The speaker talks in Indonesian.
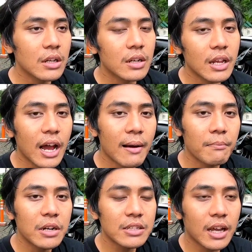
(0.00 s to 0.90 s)
dia
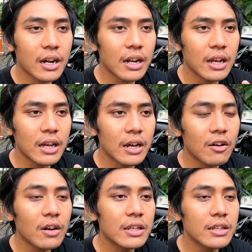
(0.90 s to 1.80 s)
ambles karena
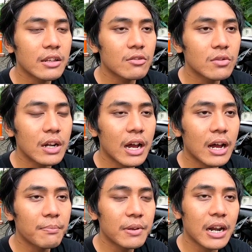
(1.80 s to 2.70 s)
olinya itu udah
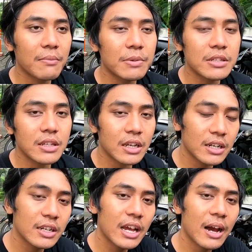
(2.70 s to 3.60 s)
hampir habis ya jadi
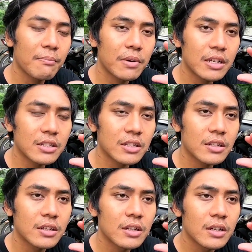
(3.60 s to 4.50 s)
dia ambles
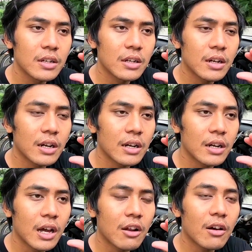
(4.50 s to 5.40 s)

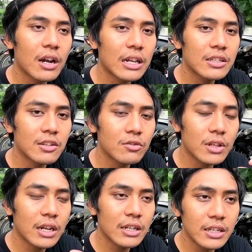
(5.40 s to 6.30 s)
kalau keras itu
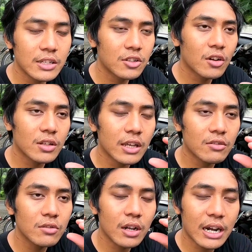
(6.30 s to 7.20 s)
tadi soknya
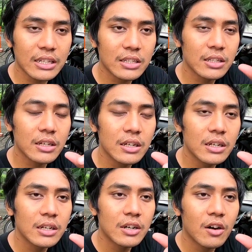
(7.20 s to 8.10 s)
itu keras
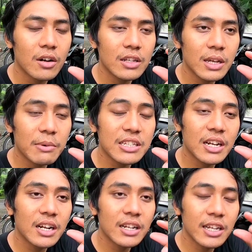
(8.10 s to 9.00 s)
olinya masih
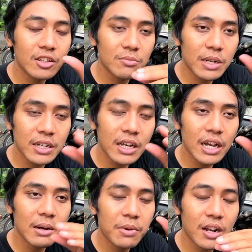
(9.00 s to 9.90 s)
ada dikit cuman dia
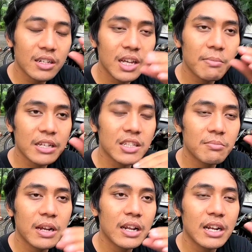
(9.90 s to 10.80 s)
nggak bekerja
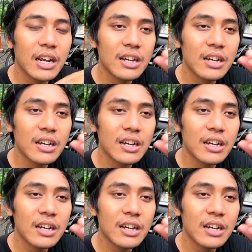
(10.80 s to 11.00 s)
maksimal ya ada